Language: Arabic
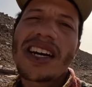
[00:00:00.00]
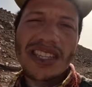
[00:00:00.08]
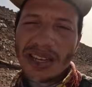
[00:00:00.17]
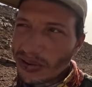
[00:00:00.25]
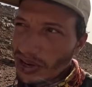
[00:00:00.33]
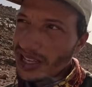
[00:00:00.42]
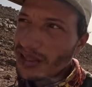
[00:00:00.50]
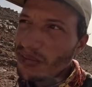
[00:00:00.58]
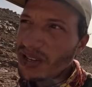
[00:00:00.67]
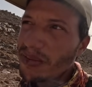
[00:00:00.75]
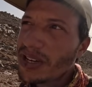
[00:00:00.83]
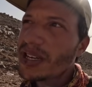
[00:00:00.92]
يقدر واحد من
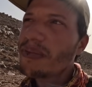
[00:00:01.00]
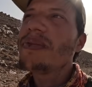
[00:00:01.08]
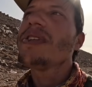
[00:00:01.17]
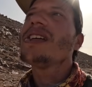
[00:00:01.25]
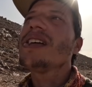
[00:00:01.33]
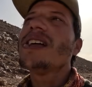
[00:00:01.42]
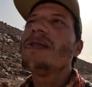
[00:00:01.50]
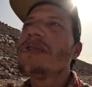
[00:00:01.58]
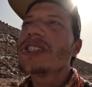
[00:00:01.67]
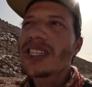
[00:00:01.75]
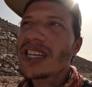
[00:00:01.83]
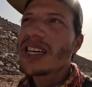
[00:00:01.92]
المغرب آه،
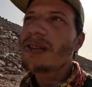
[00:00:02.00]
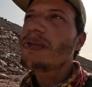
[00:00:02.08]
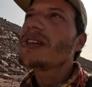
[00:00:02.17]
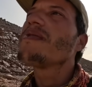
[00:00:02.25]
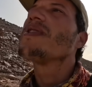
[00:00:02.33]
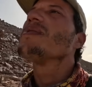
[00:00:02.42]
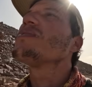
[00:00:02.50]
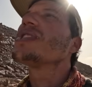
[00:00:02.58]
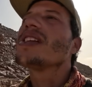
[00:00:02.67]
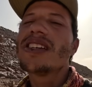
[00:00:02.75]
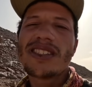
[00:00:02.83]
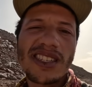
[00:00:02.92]
امازيغي ما يفهمش
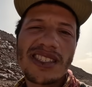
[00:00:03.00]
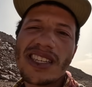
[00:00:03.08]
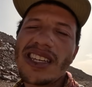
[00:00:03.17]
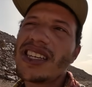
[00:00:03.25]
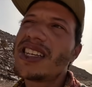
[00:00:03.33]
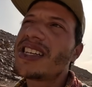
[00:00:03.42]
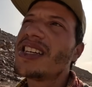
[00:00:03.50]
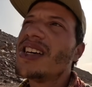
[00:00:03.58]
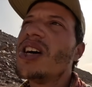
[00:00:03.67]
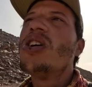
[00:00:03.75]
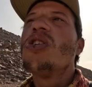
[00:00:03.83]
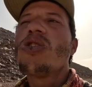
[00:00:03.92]
الجزائري
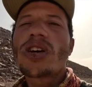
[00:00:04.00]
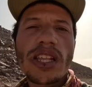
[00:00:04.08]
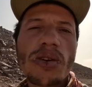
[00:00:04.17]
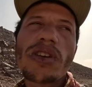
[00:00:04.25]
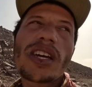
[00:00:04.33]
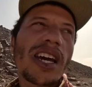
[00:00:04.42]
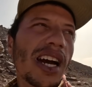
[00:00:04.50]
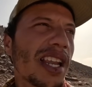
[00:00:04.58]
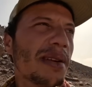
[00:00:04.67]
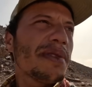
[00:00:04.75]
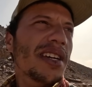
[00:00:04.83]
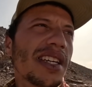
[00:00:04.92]
وكاين ولكن
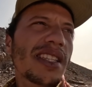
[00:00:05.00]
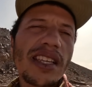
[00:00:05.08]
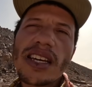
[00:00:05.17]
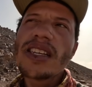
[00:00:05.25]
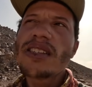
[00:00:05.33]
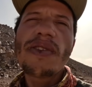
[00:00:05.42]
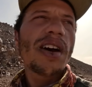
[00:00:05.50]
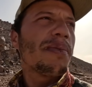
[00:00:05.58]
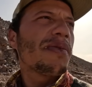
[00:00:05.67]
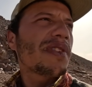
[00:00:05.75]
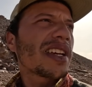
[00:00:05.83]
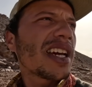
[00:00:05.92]
اغلبيه يعني تفهموا في